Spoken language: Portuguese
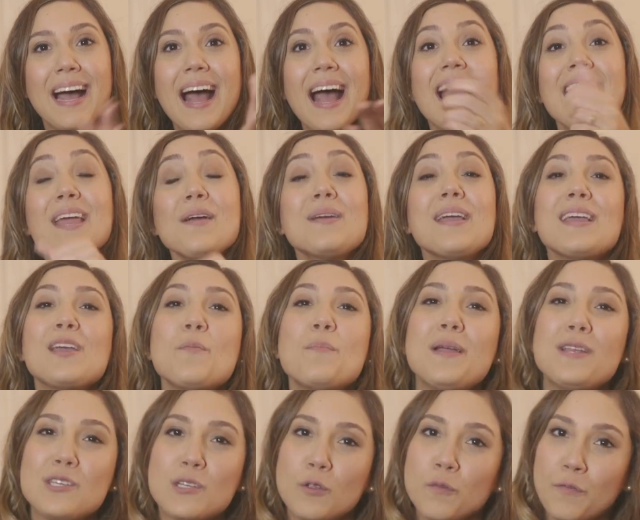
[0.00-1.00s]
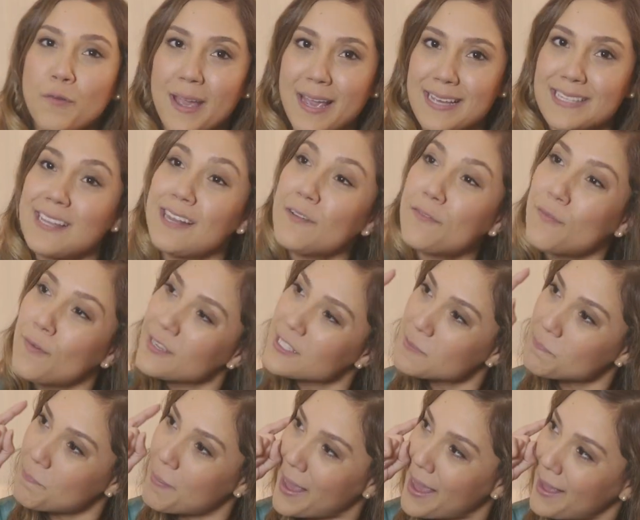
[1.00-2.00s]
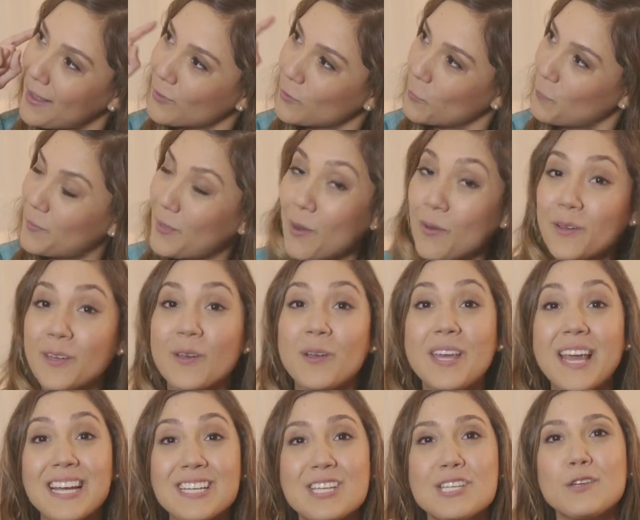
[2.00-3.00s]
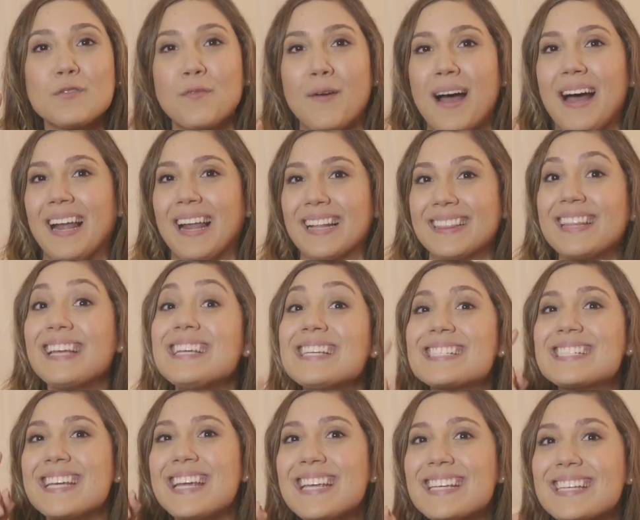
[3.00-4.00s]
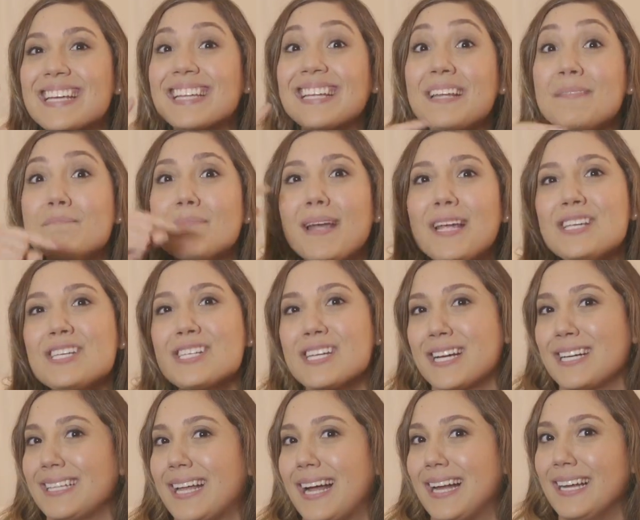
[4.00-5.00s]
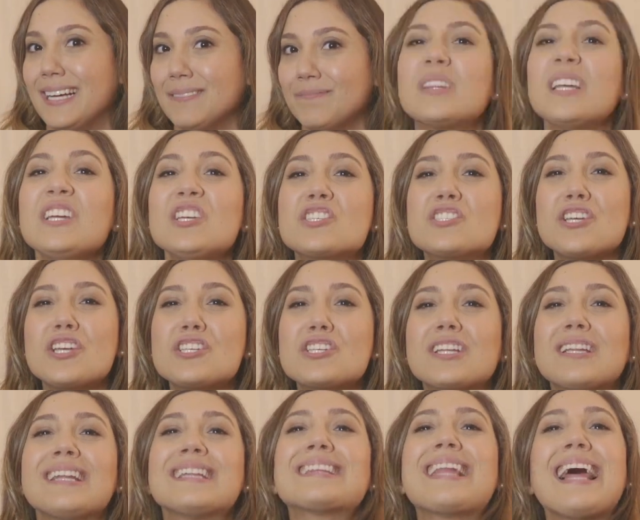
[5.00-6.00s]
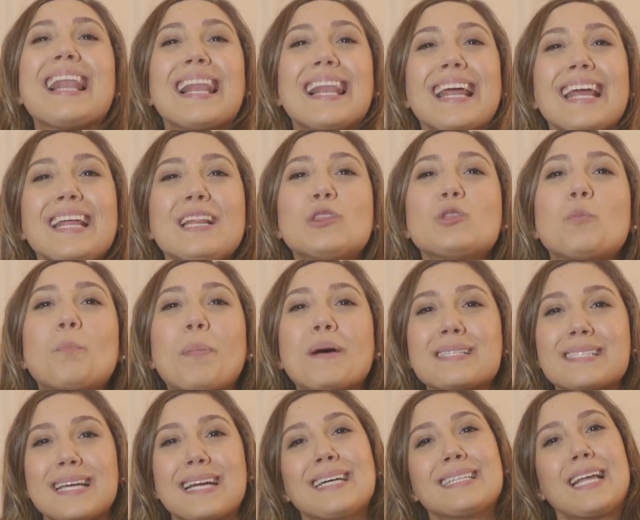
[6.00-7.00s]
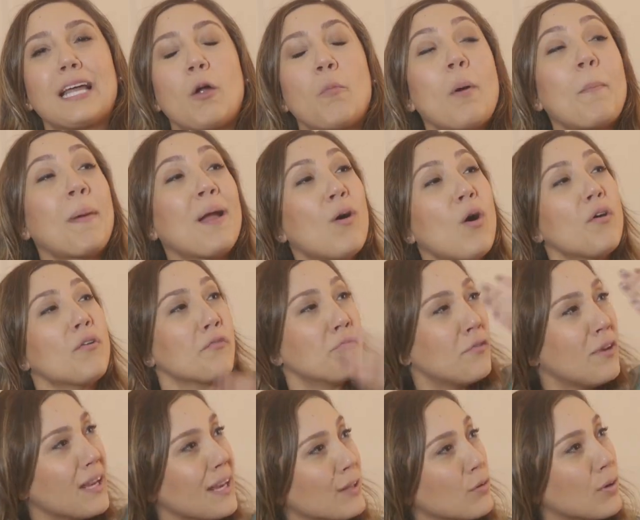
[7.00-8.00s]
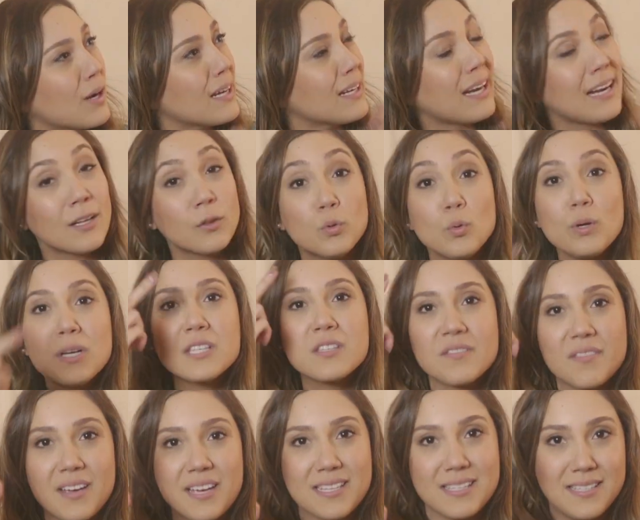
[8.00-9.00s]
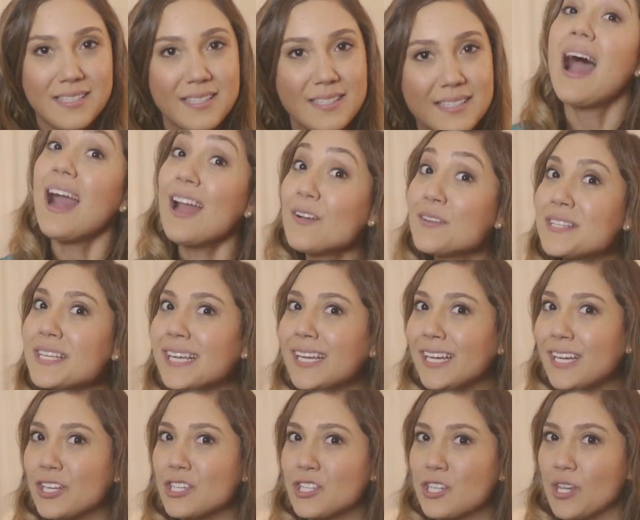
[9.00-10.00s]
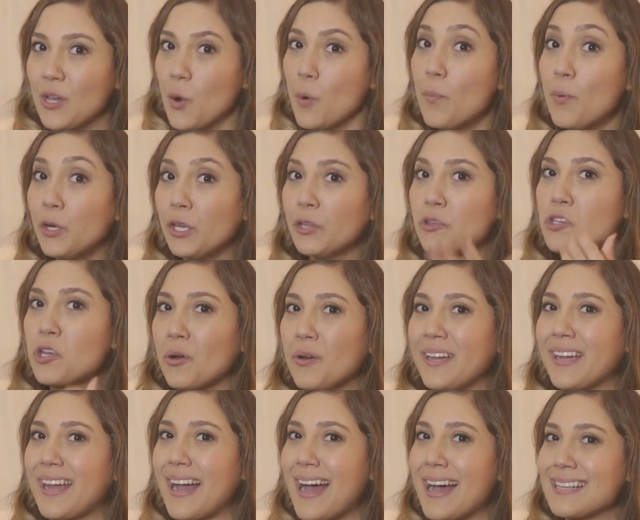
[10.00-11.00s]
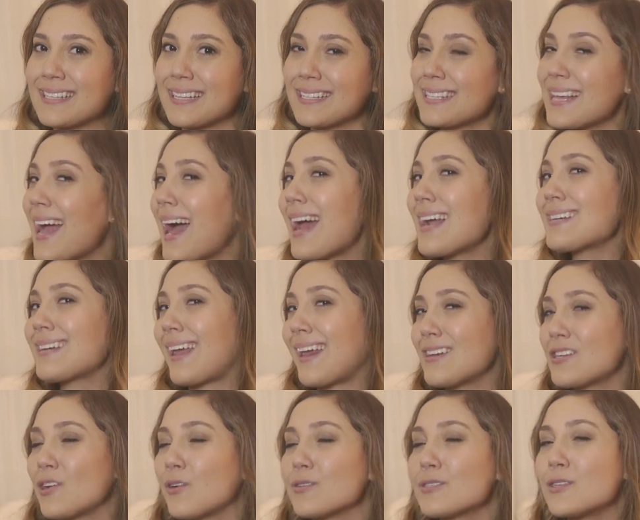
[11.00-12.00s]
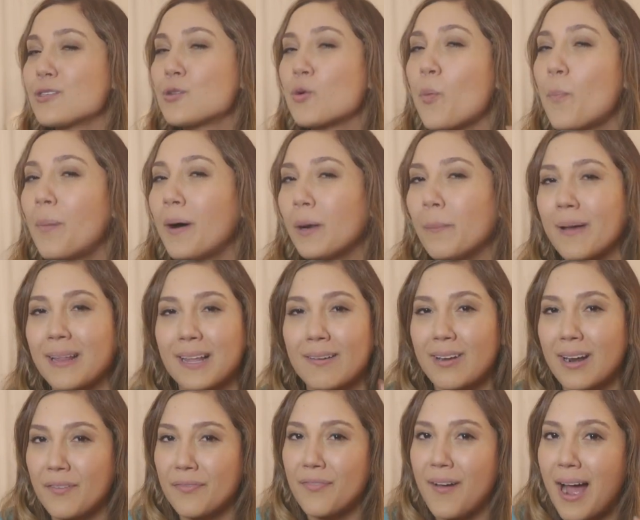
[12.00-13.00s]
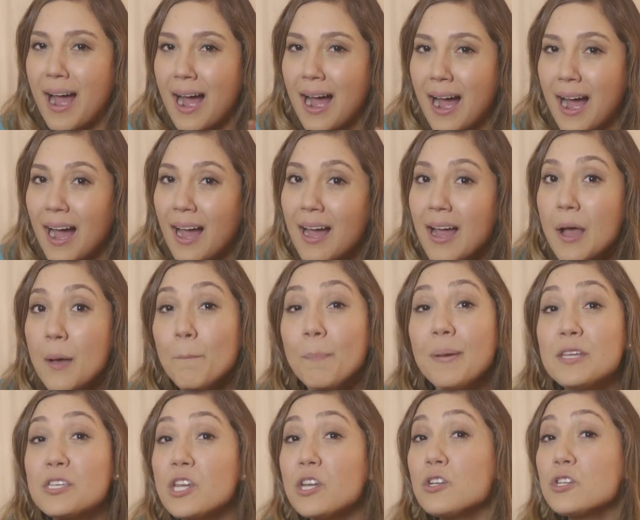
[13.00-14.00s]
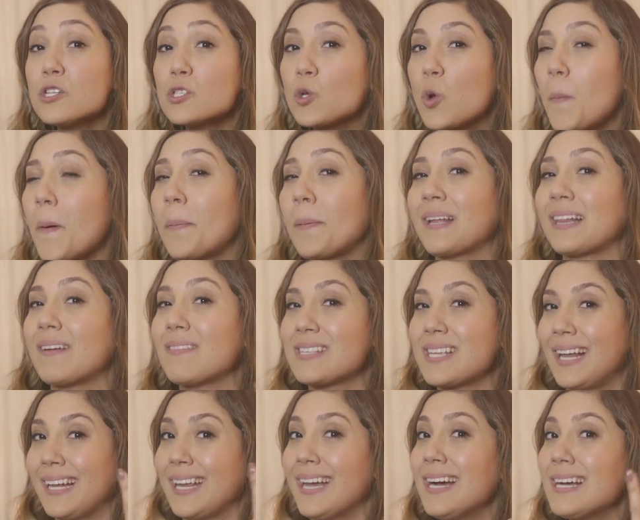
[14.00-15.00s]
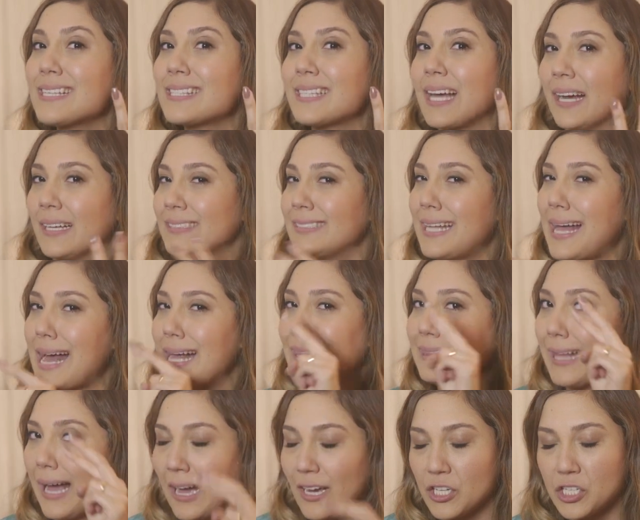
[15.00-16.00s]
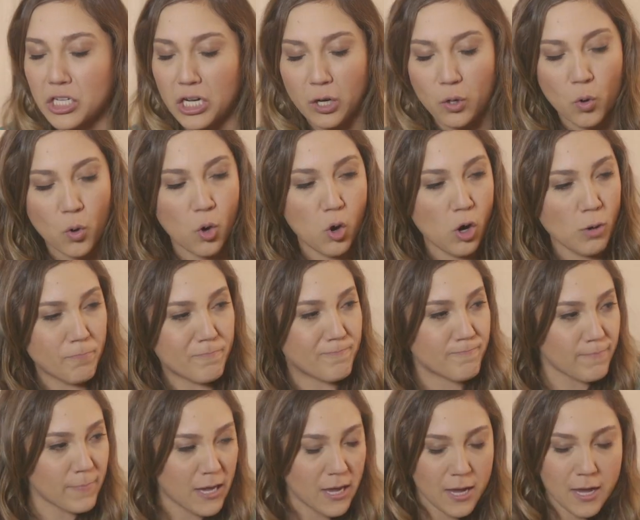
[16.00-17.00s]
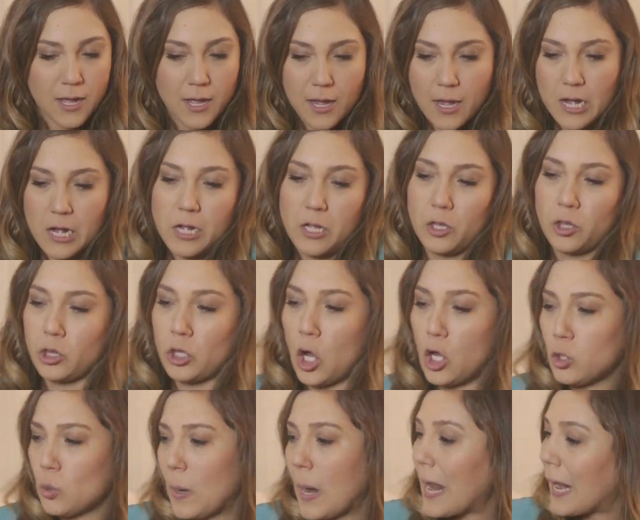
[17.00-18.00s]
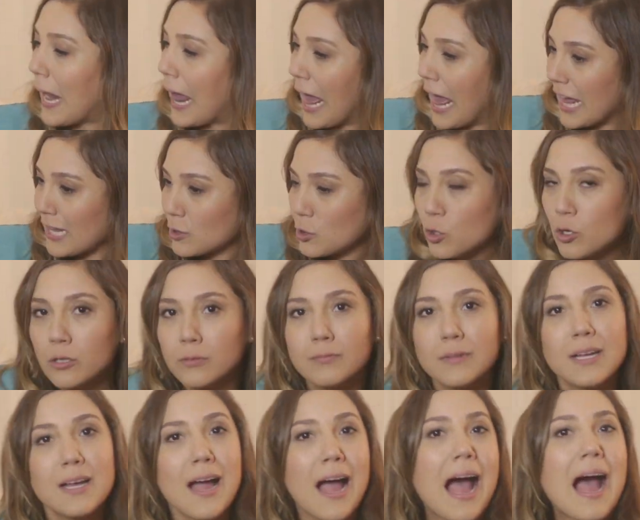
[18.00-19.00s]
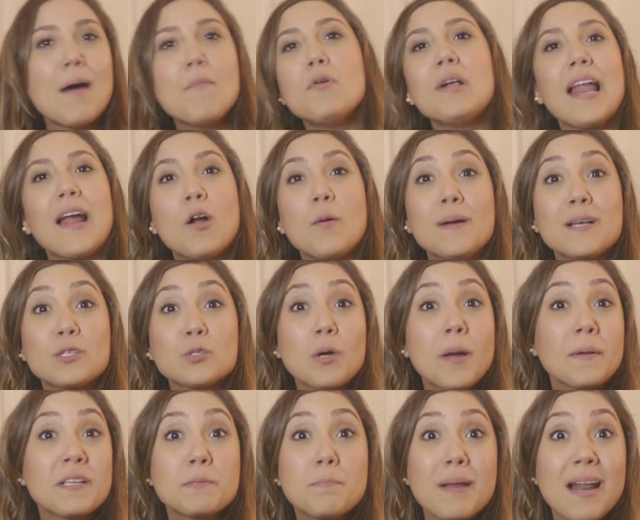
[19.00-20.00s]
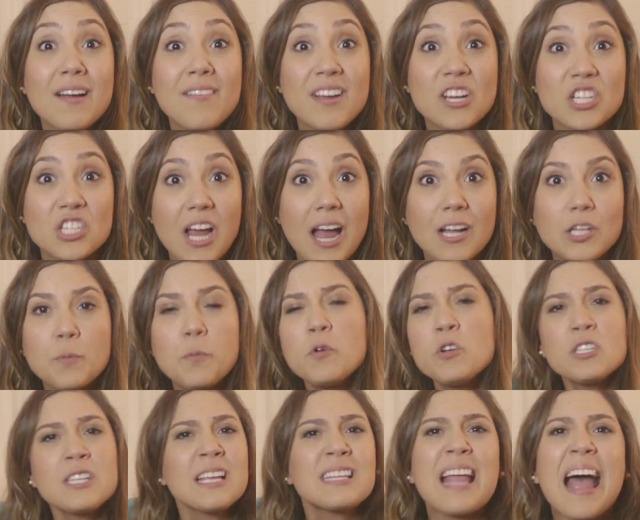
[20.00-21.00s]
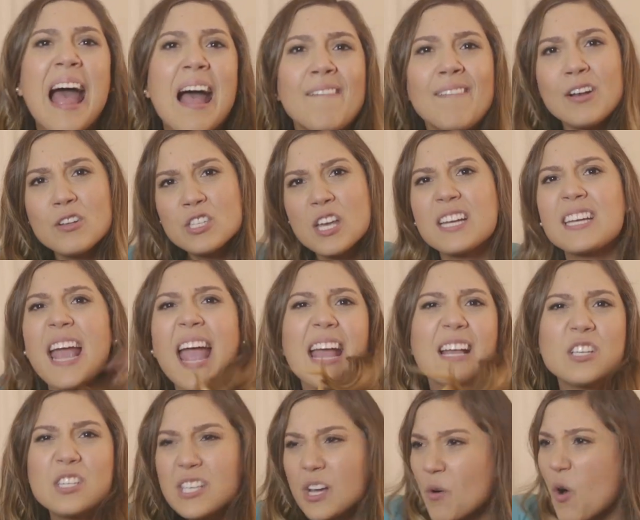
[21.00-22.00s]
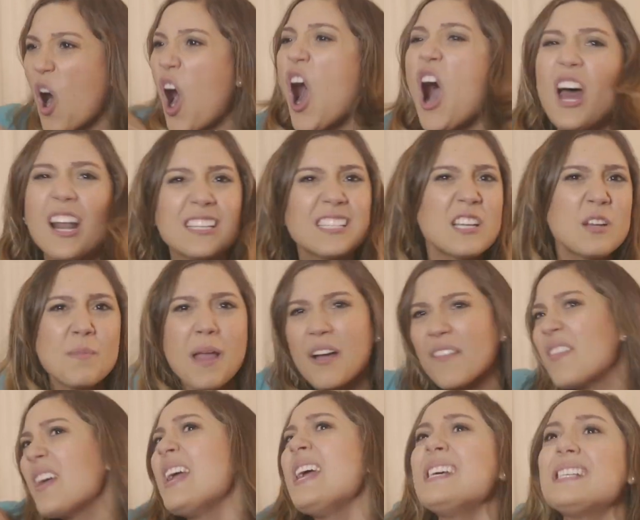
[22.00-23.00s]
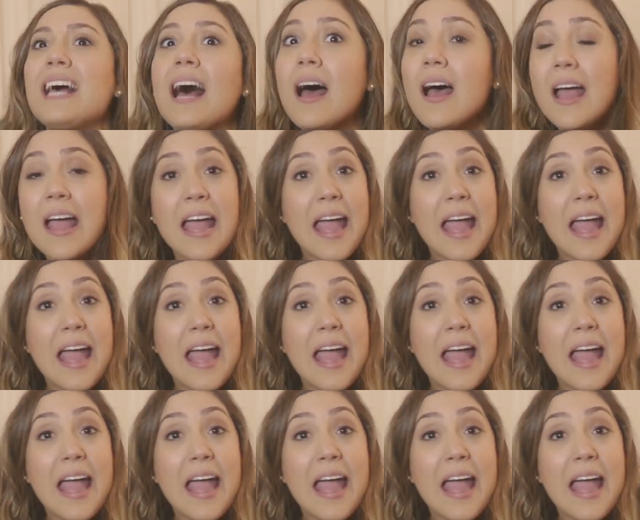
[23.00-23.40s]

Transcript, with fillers: Aí o que, que o Bendito fez? Ele foi esperto, porque é o que a gente fala. Tem gente que tem mente de canalha. Tem gente que tem talento pra ser canalha, mas pegou a fila do canalha duas vezes. Aí seguinte, o bonito chegou em casa, você acha que ele chegou se desculpando porque tava na farra, pedindo desculpa porque tava sem aliança? Nada. Chegou, todo calado, a mulher começou a esbravejar, tipo, onde você tava? Não sei o que, isso são horas, você não me avisa.